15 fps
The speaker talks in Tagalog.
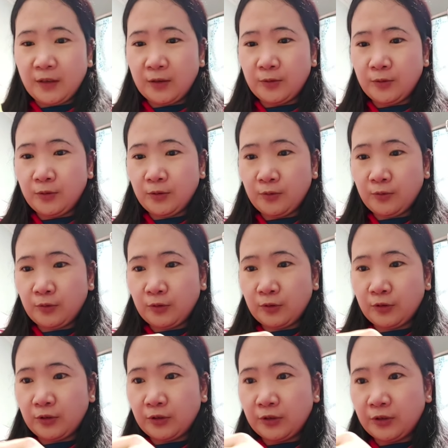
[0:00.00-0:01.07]
Ito yung
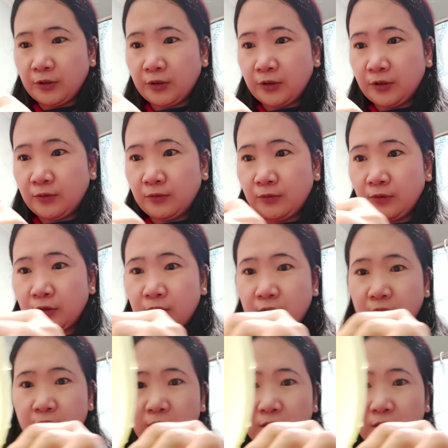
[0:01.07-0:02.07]
water. Water